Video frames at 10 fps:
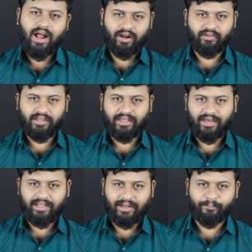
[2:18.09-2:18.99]
அவன் வந்து
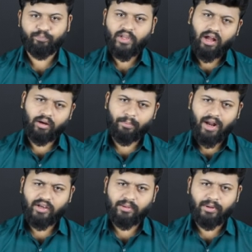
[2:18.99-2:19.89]
கேட்குறா அவங்க
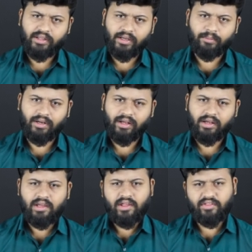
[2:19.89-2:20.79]
பாட்டியும் பார்த்திங்க அப்படின்னா
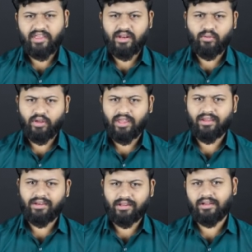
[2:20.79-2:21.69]
சரி ஓகே
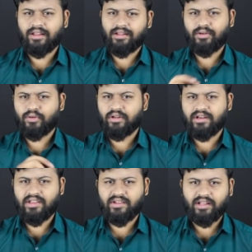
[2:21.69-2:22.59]
நீ எது இருந்தாலும் ஒரு
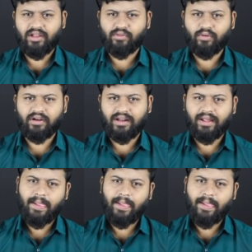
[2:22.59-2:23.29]
ரீசனாக தான் சொல்கிற